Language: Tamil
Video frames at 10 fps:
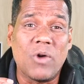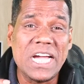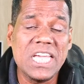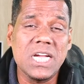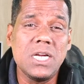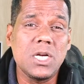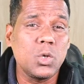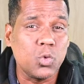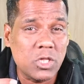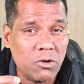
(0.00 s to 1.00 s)

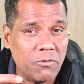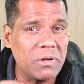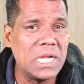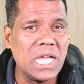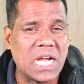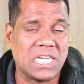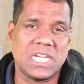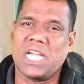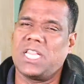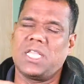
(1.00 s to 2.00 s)
வங்கிகளுக்கு உதவ வேண்டிய
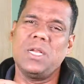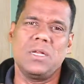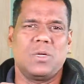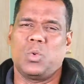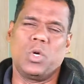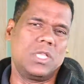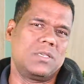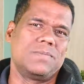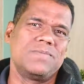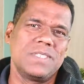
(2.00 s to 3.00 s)
கட்டாயத்தில்
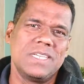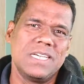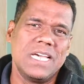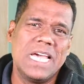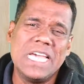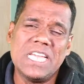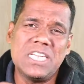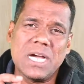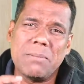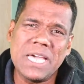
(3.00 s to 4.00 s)
உள்ளது
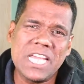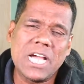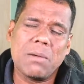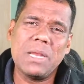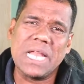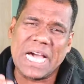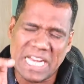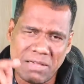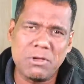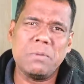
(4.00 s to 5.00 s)
இன்று அமெரிக்காவில்
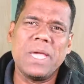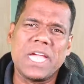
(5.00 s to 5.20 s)
அனைவருமே